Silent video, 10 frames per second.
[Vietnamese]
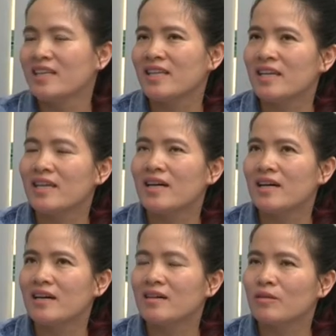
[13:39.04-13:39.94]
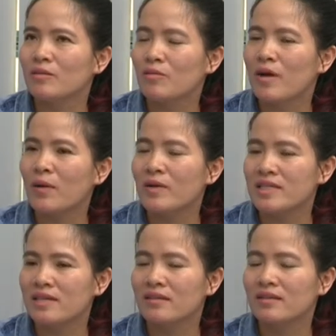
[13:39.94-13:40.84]
thì uh, qua quá
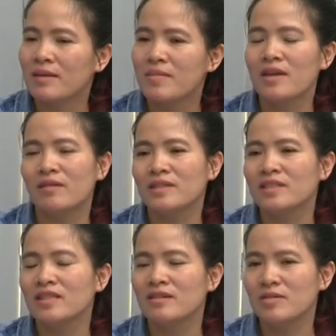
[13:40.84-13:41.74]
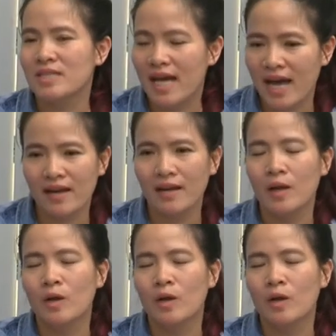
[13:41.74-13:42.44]
trình tìm hiểu và giới thiệu dự án